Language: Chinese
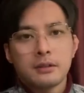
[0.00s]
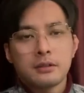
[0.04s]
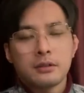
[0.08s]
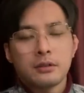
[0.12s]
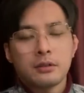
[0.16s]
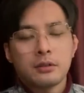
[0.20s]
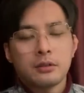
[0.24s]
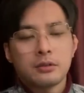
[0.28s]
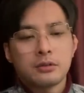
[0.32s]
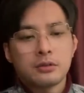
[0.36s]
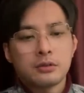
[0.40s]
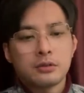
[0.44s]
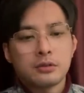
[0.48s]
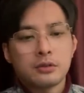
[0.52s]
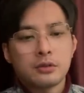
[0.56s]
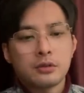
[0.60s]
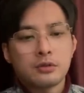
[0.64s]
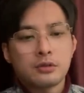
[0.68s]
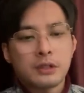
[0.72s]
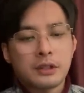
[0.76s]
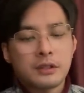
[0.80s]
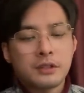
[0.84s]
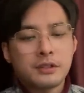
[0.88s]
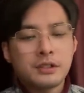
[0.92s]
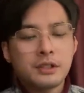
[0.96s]
个就是
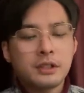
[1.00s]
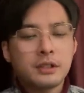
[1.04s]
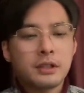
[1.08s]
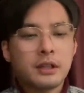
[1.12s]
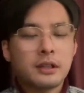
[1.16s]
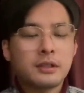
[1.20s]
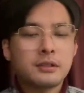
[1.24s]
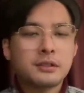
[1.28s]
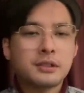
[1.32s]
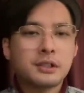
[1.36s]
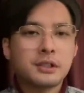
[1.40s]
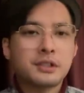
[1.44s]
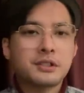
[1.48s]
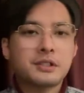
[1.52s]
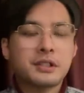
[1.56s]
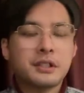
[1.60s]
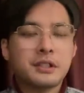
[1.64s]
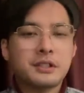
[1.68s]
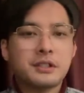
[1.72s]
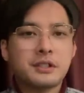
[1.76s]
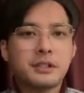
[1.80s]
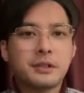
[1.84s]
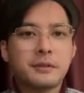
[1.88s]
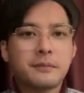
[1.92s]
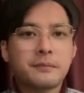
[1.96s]
选择性的这个审
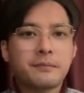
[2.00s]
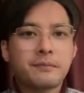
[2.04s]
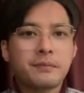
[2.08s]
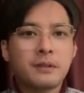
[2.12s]
计，